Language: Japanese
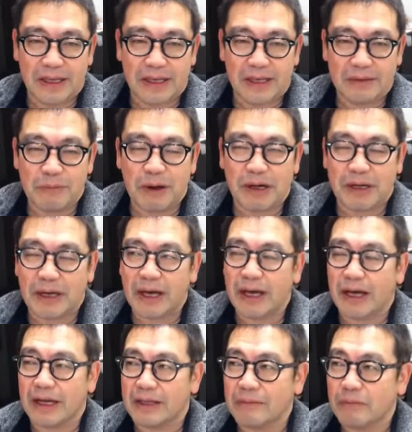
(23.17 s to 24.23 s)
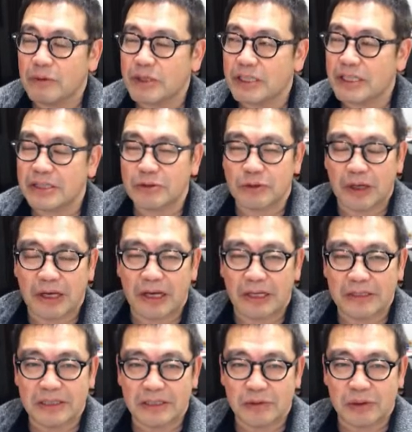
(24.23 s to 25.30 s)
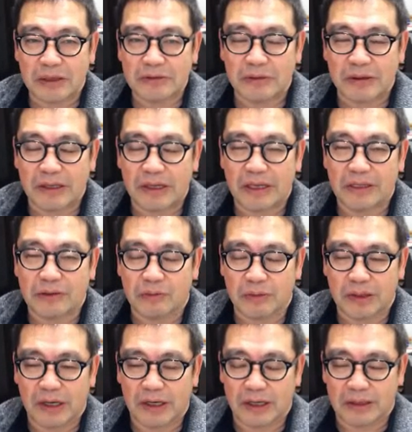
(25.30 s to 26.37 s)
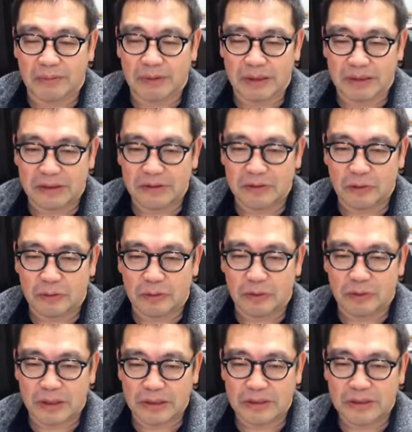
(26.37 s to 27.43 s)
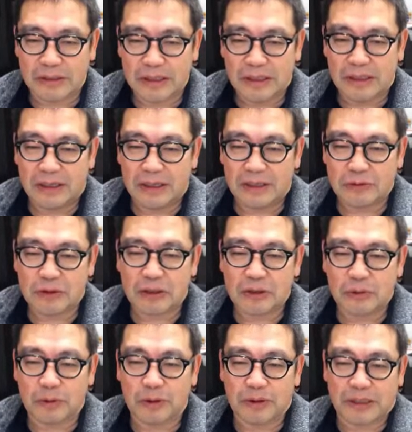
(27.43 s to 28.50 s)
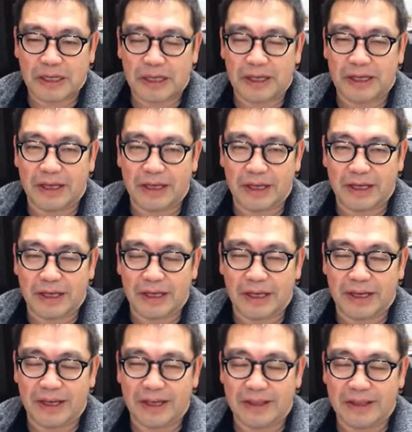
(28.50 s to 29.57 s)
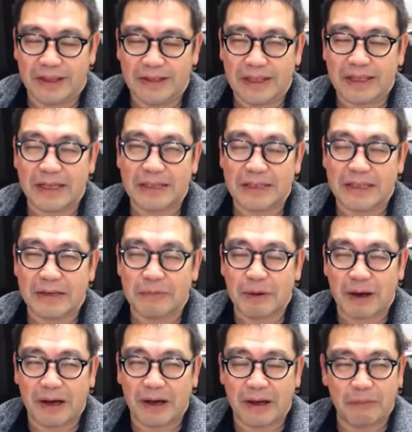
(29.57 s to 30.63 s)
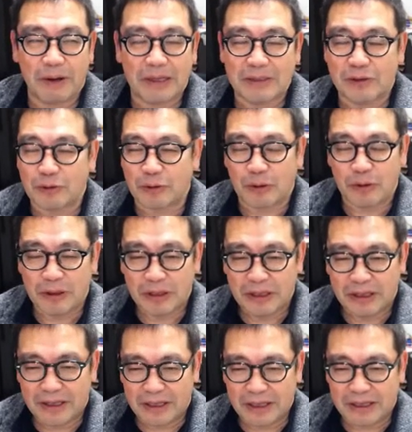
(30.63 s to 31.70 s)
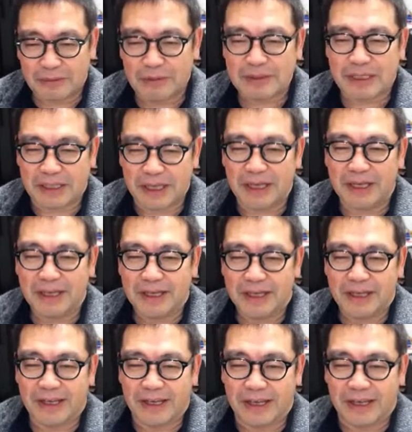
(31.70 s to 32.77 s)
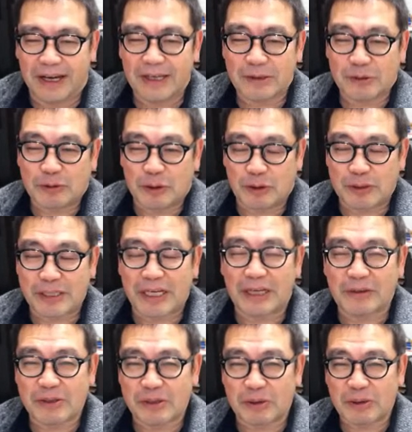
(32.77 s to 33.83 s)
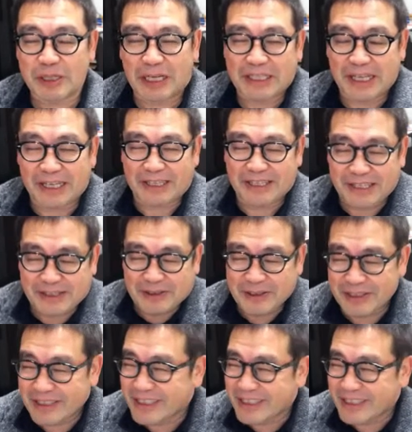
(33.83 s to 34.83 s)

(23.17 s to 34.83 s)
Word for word: 今からもしかしたらちょっと宴会に誘われるのかなと思いながら今いるところです。そんなところで、いただいたテーマが、まあちょっと、来ましたね。家族との時間の過ごし方っていう、